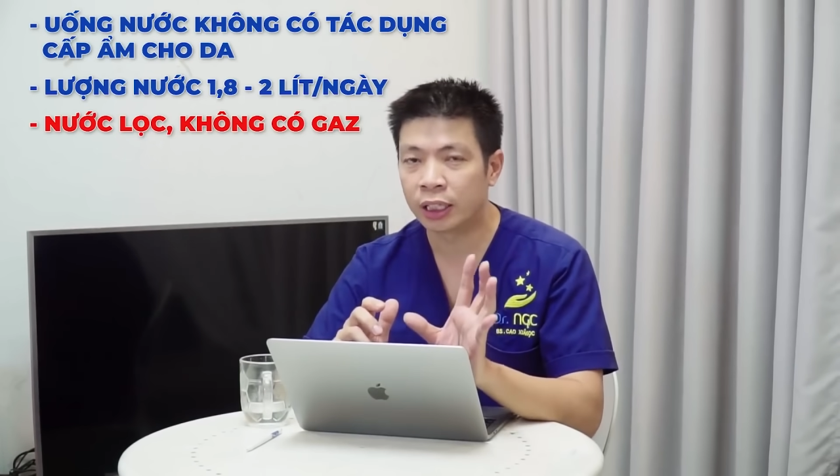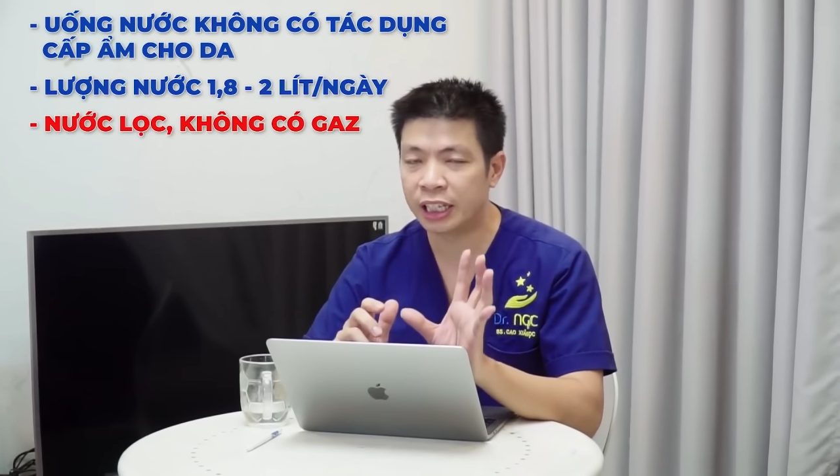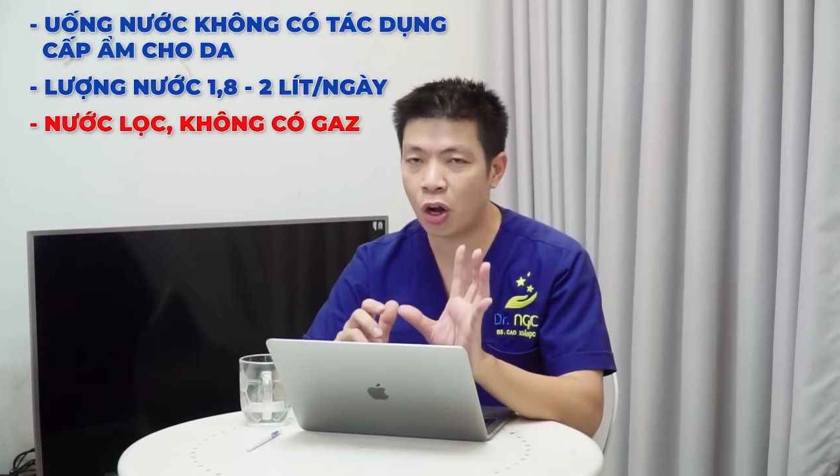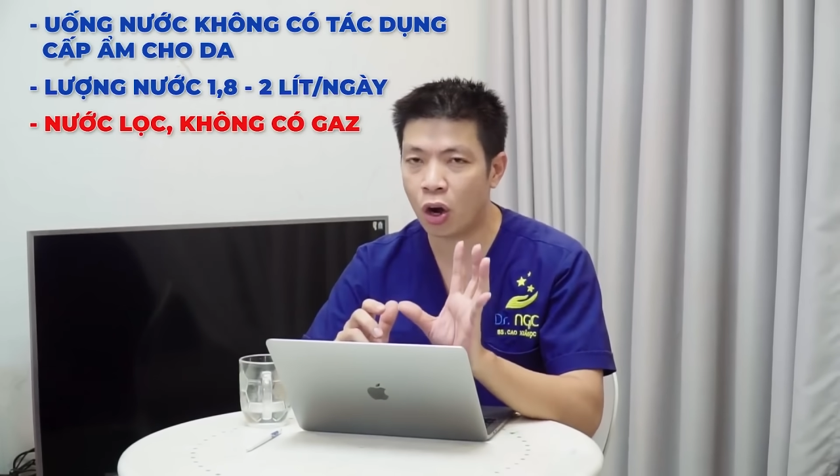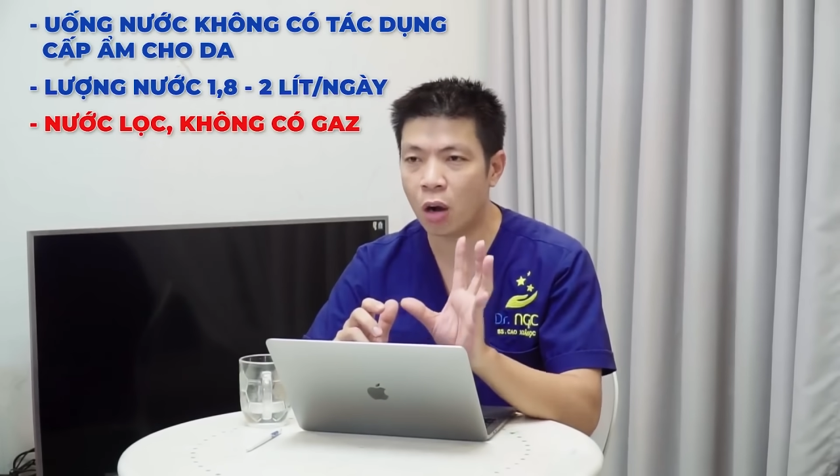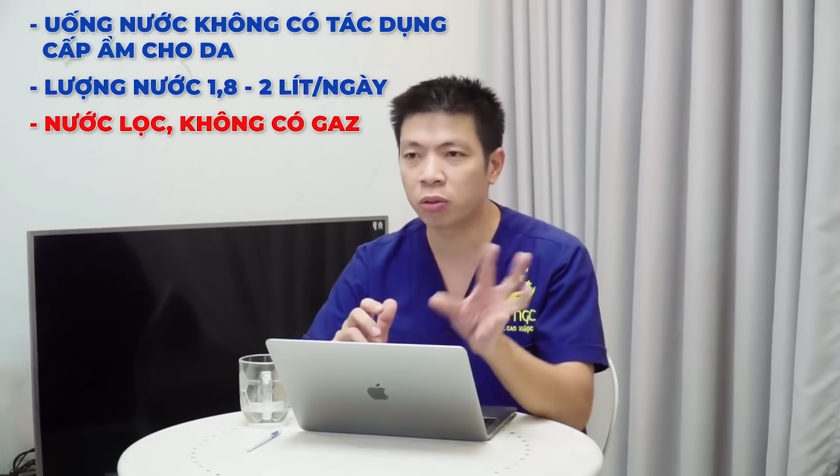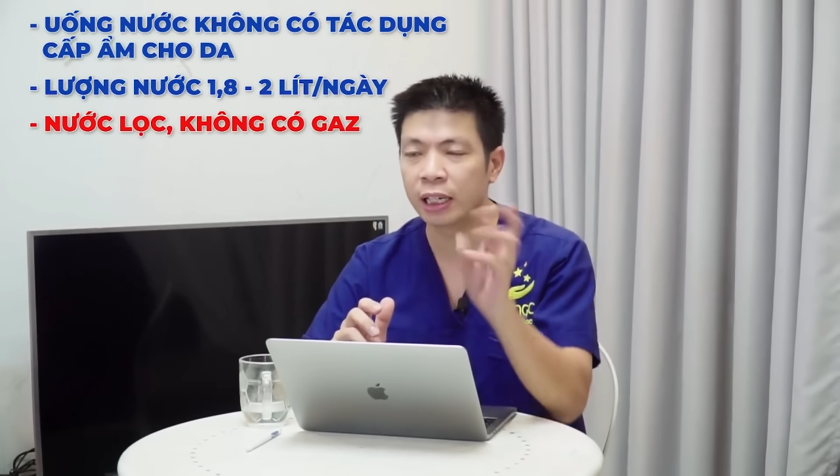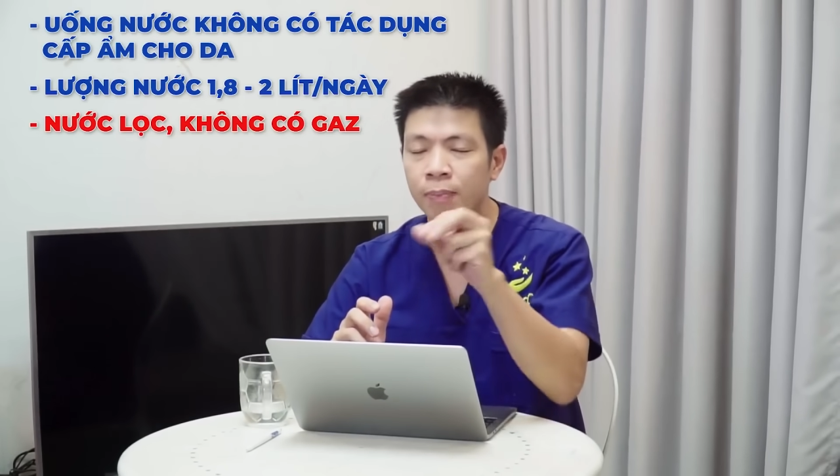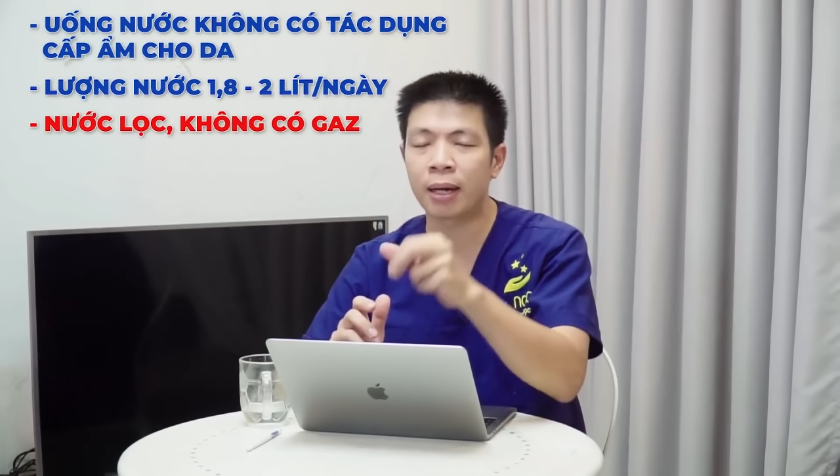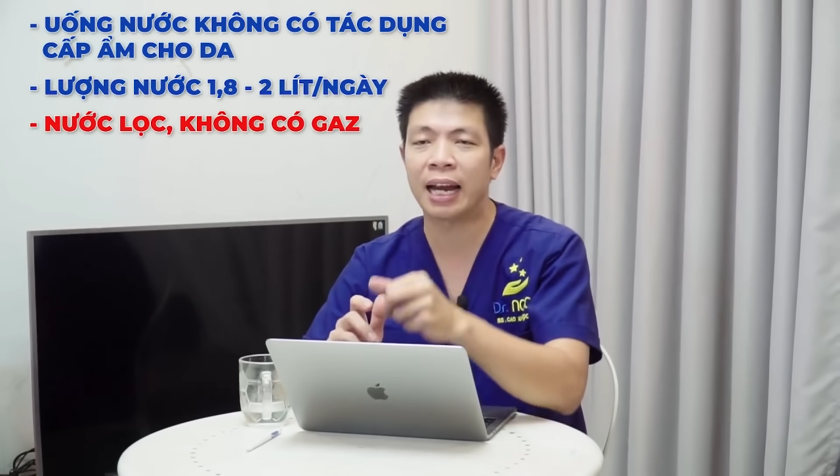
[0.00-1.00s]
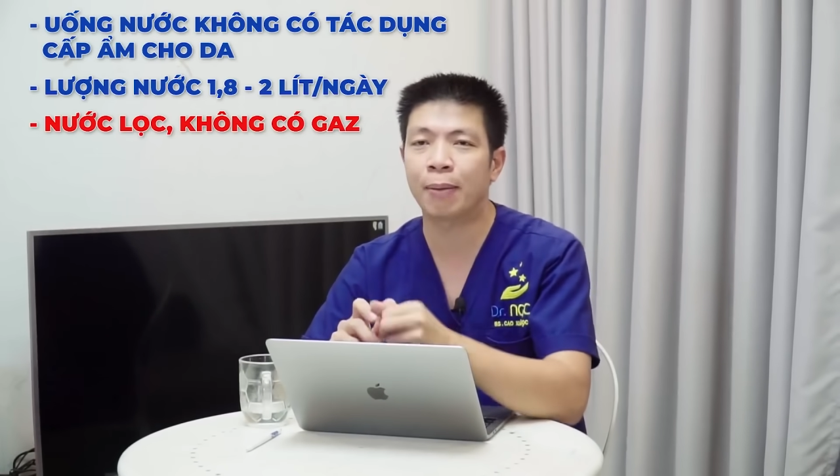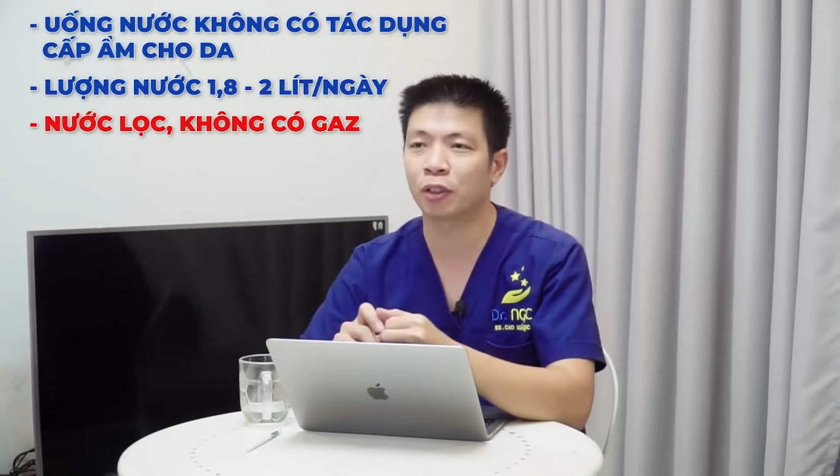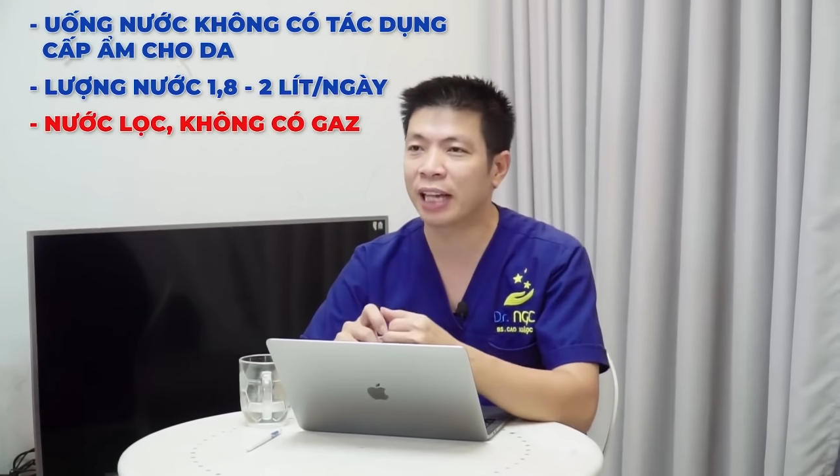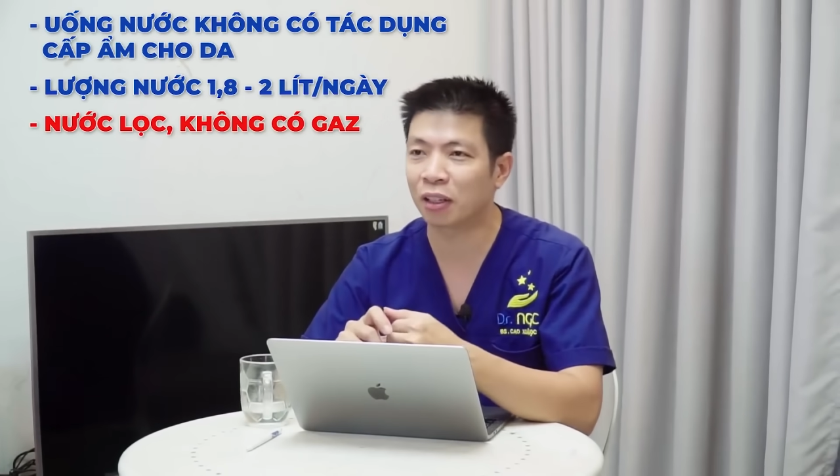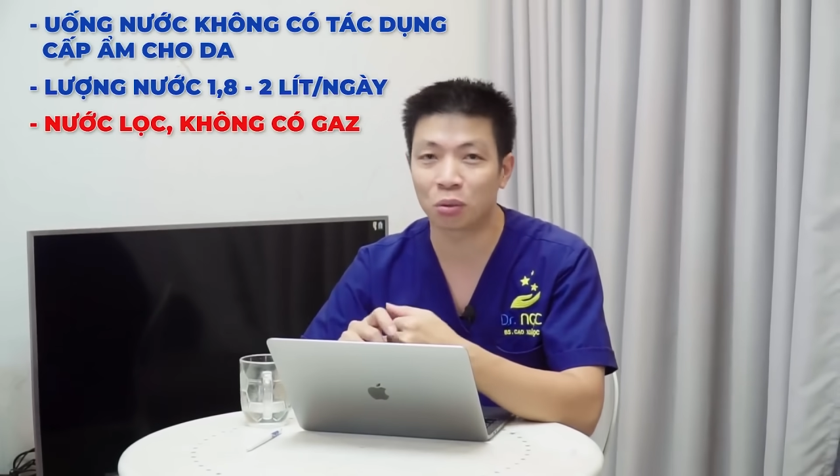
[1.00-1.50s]
thì nó không những mà làm
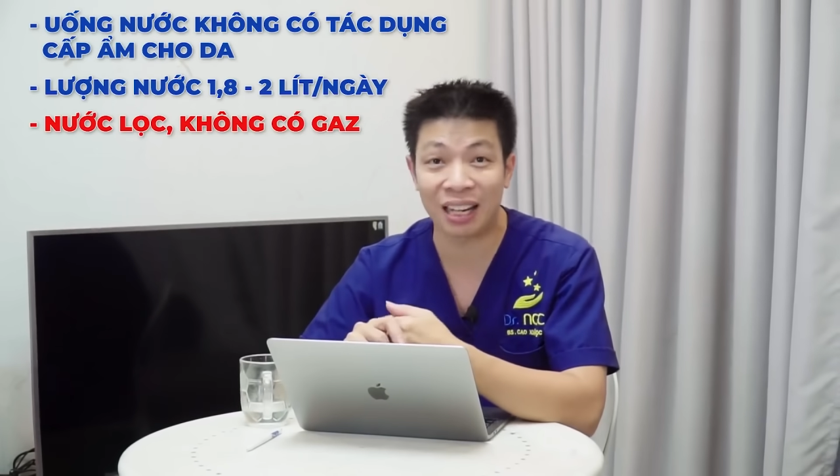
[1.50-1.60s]
cho da chúng